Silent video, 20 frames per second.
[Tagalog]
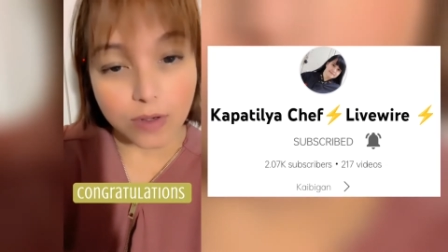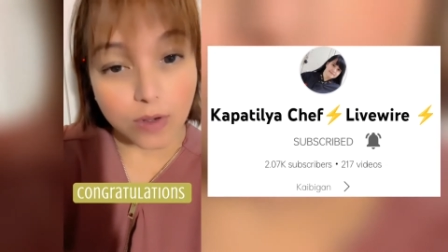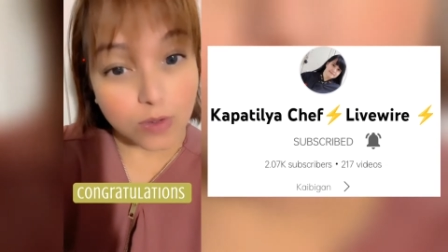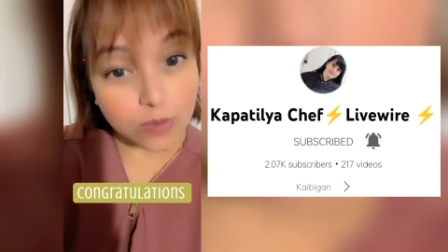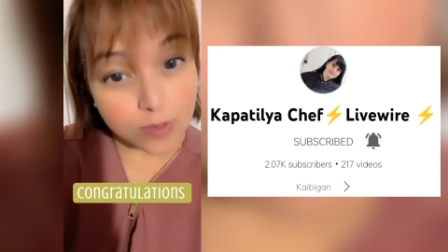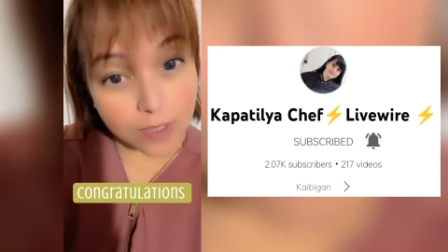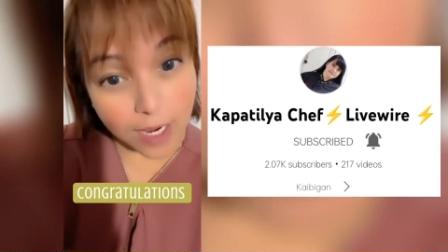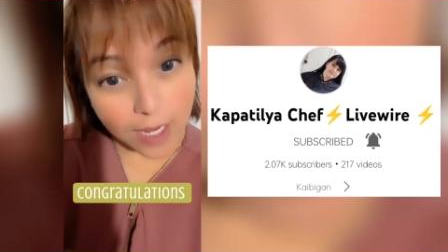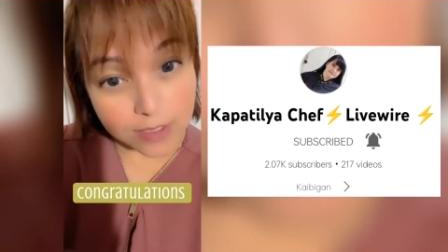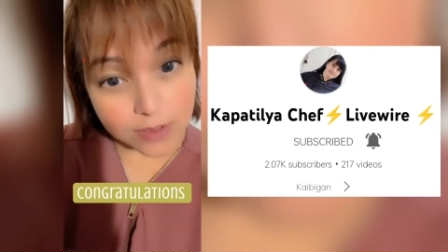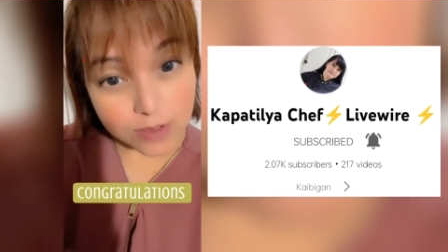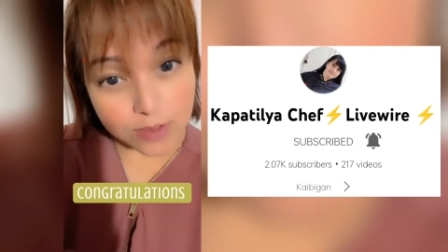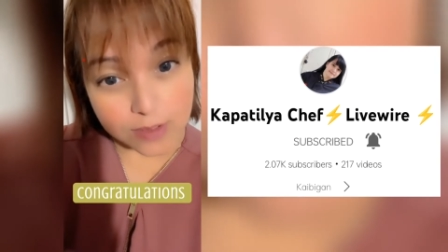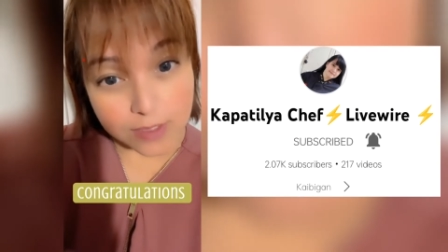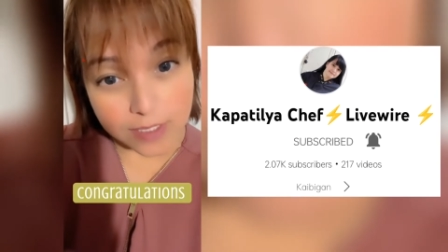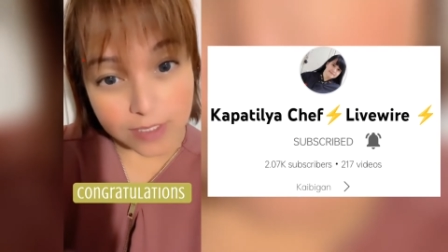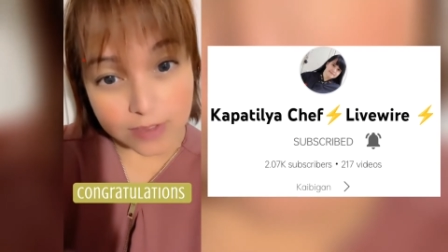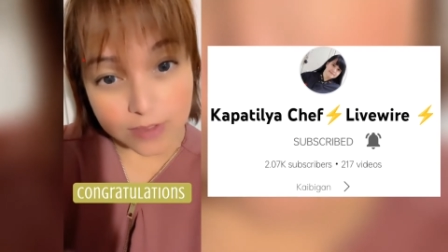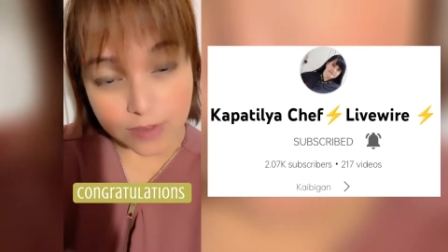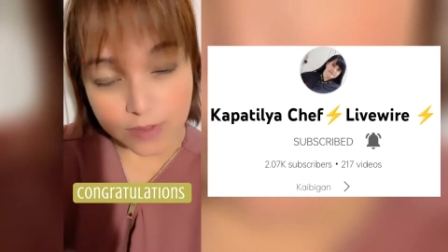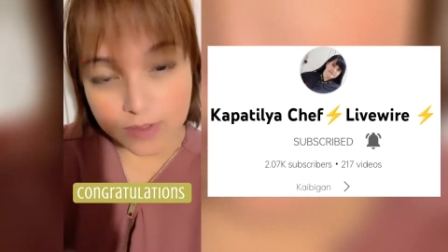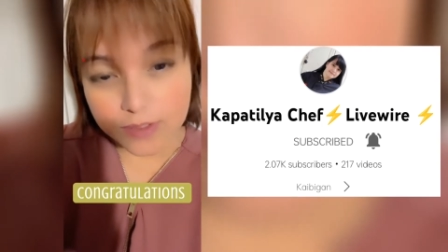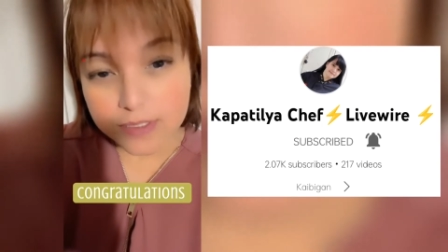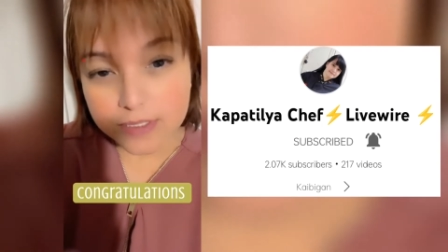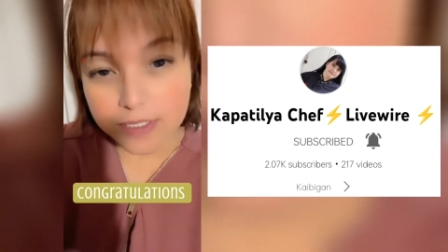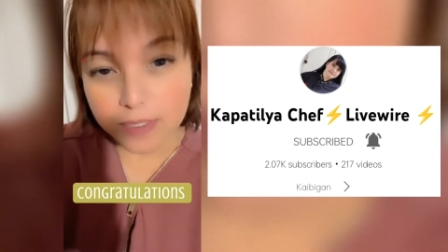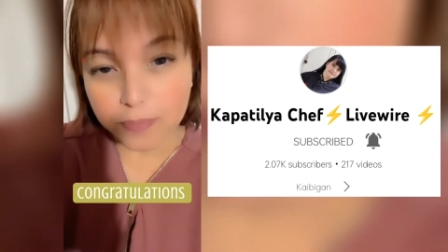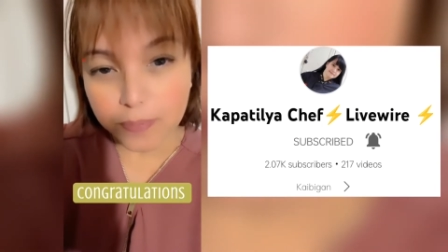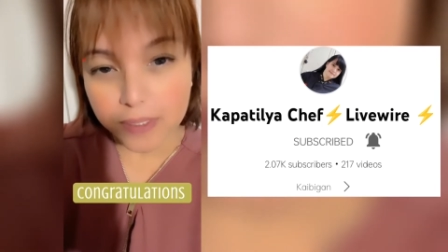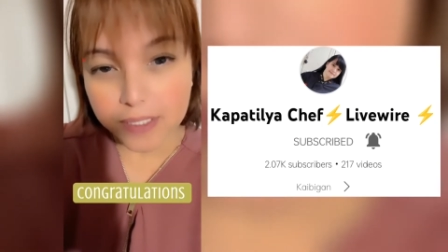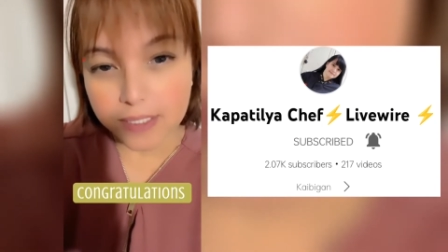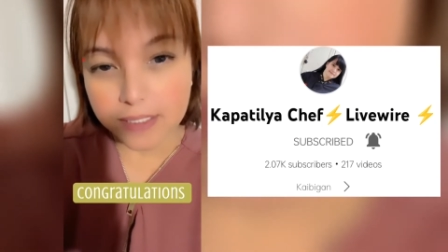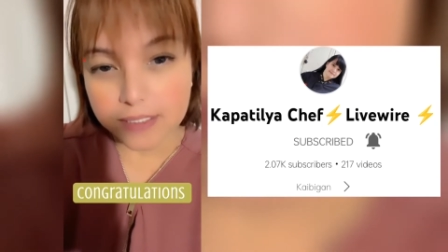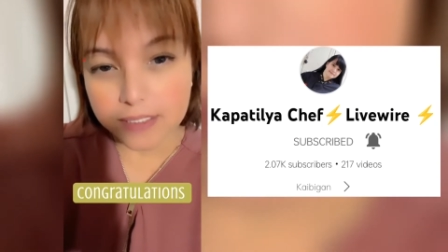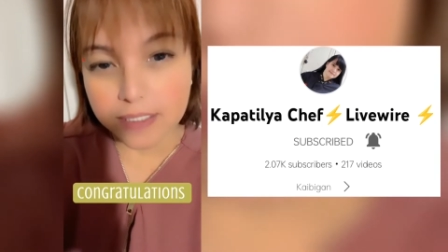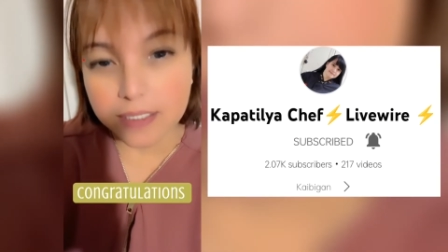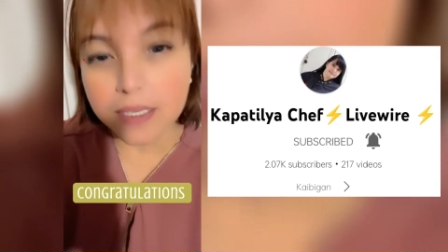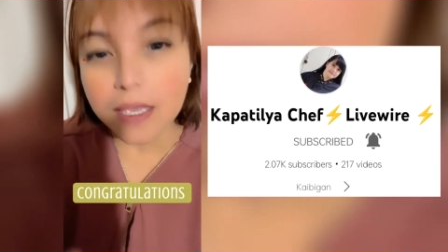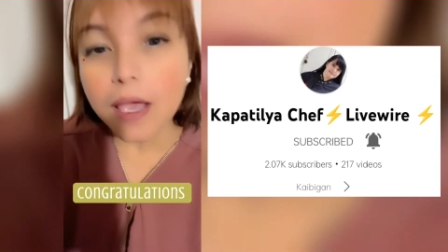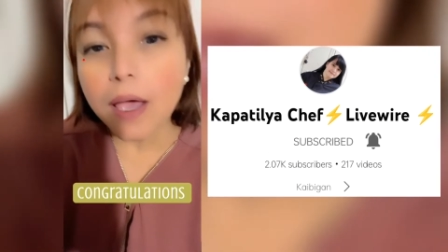congratulations sa pagiging